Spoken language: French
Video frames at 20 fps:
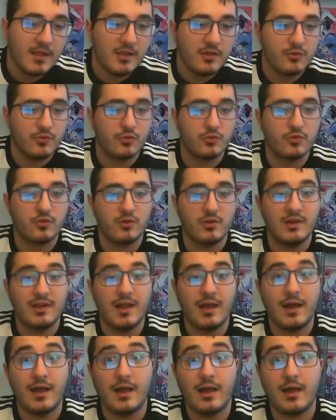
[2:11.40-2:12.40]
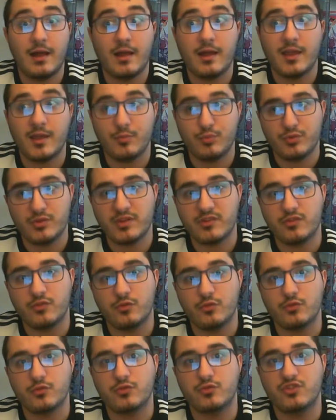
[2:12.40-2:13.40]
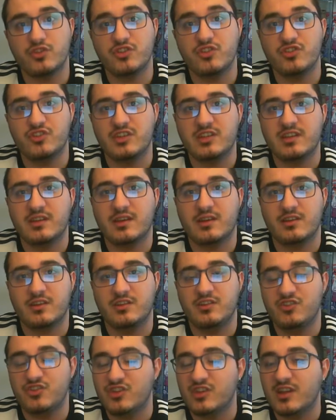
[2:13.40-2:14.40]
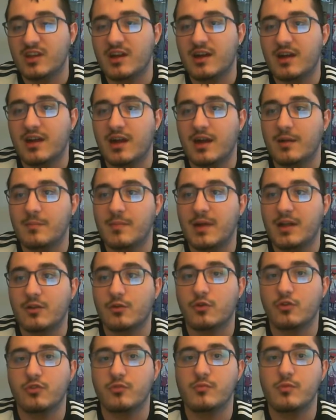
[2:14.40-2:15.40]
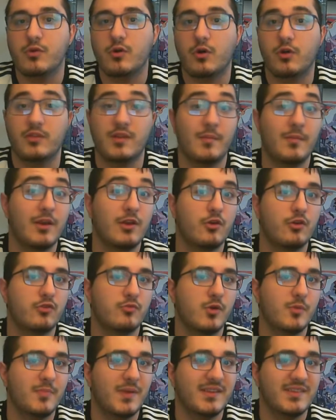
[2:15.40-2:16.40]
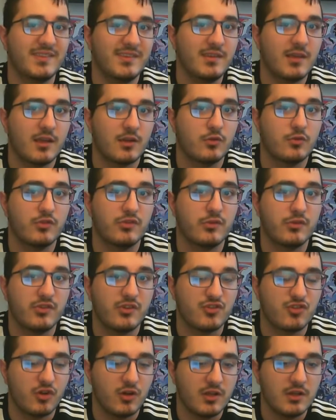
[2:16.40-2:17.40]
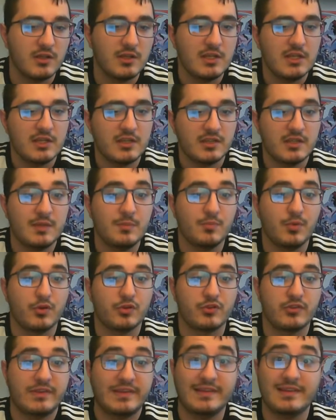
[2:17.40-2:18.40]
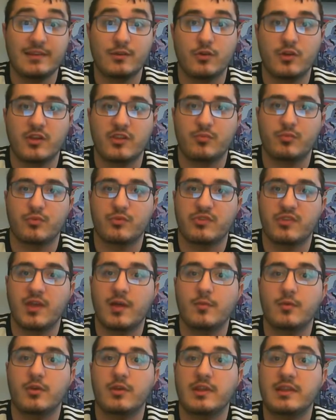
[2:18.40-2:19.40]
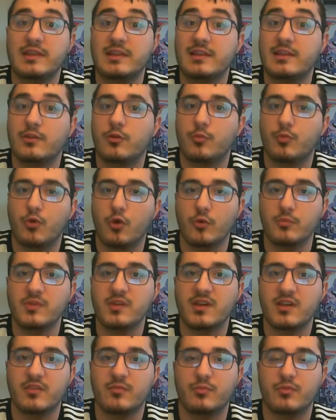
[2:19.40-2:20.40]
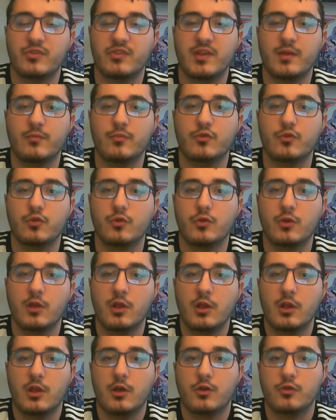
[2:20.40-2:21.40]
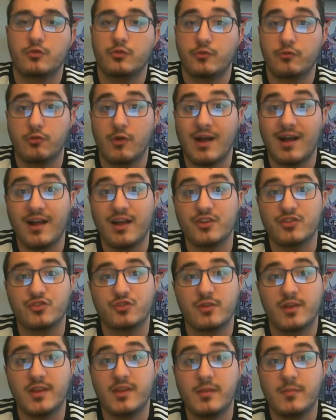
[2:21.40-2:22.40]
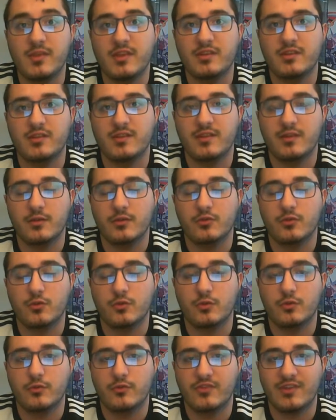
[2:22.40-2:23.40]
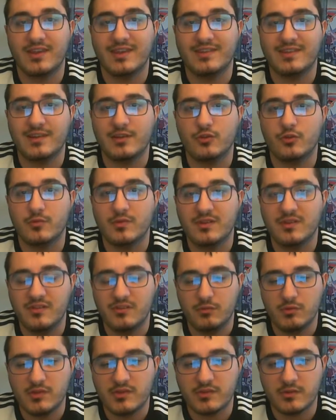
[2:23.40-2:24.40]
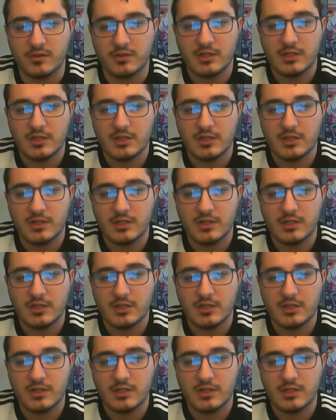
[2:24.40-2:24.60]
Donc la réputation de Shinji Ishira a malheureusement, en a malheureusement pâti à cause de ces gens-là, qui pensent qu'il est le responsable et qu'il est le premier responsable de, du foirage de l'animé de, Fairy Tail 2018.